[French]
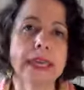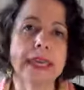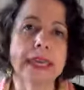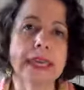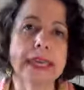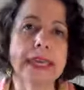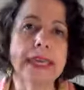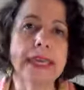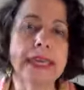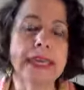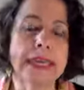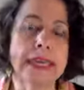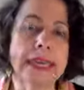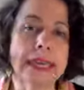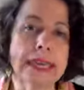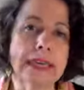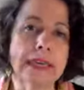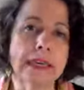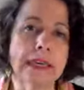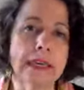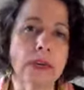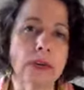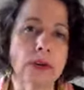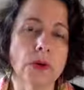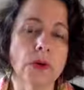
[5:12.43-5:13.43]

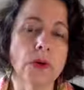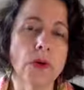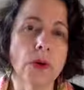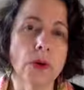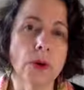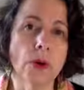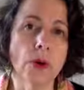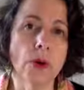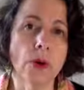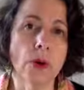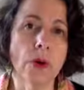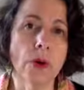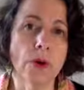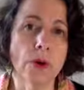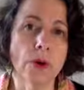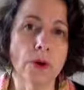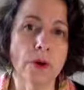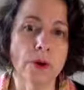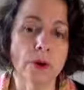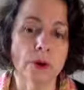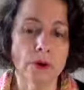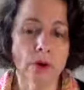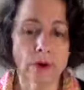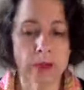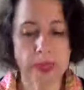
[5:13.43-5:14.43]
et, que
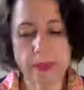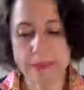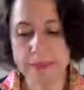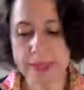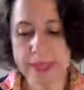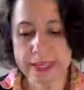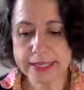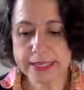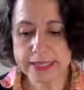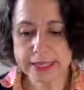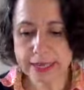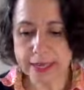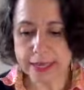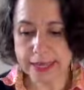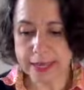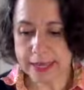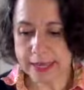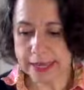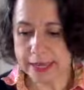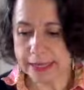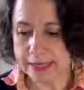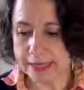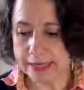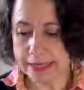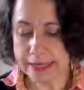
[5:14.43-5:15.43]
euh, eh bien
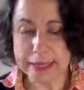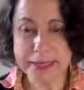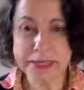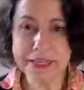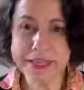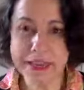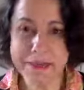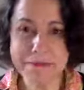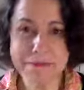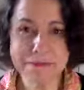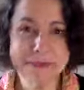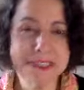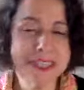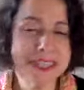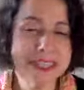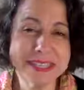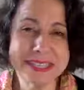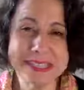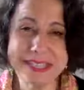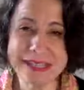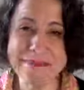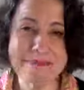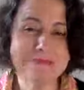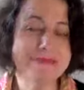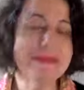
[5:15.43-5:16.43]
ça, ça, fit,
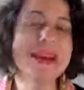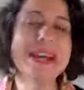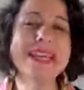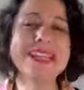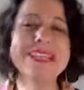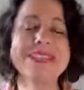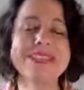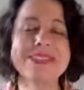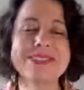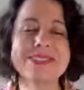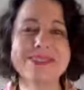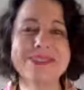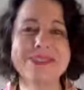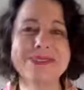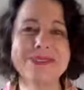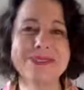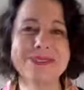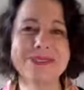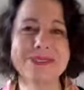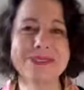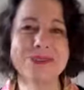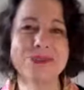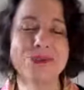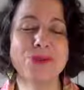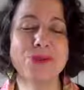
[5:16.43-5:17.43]
ça match,
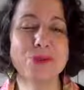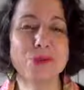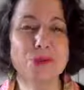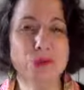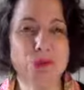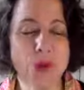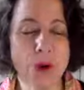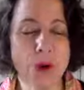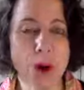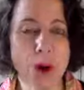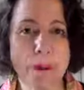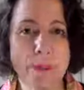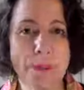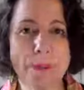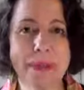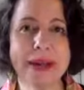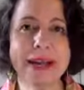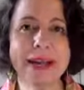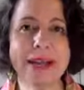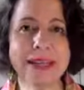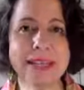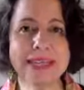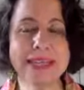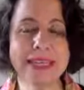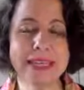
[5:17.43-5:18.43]
euh, que le courant
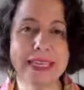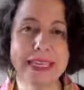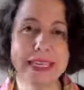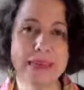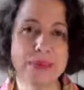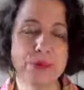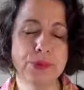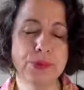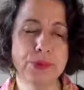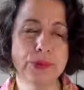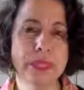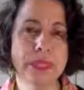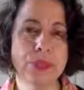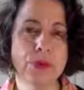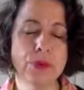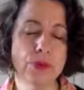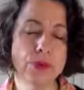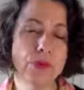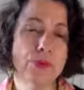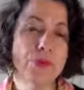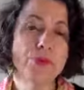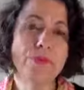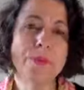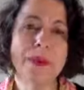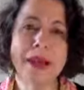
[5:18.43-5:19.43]
passe et puis que
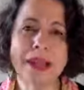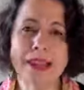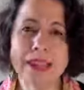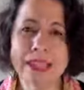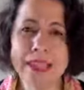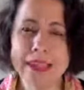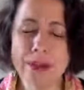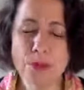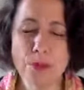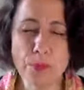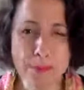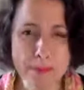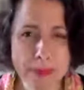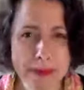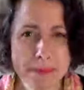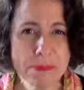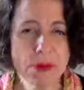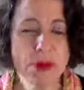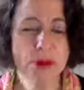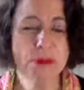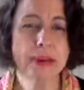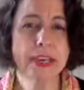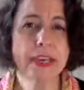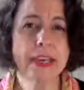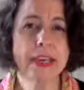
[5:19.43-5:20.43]
vous parlez le même
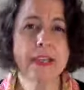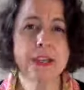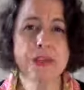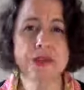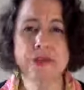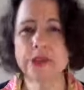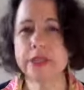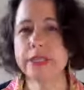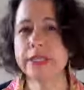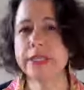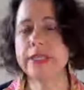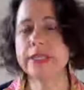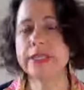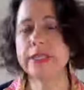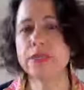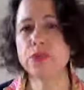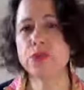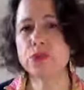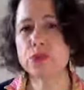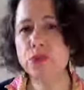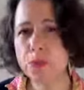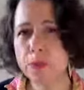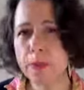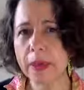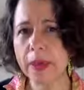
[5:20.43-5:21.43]
langage aussi, c'est
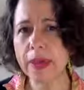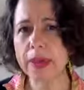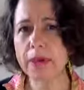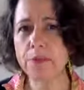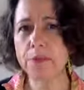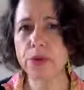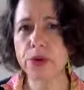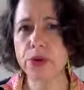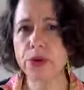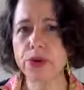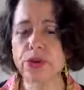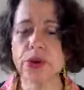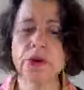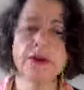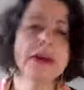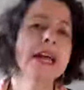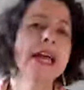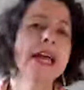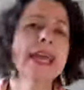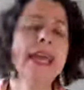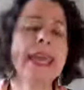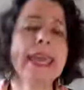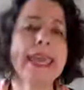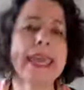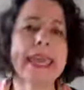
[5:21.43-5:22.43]
super important.
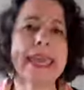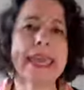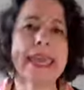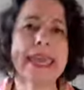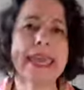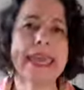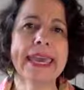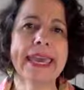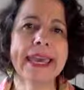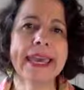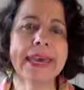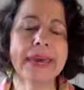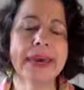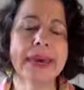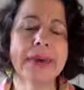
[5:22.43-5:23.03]
Et,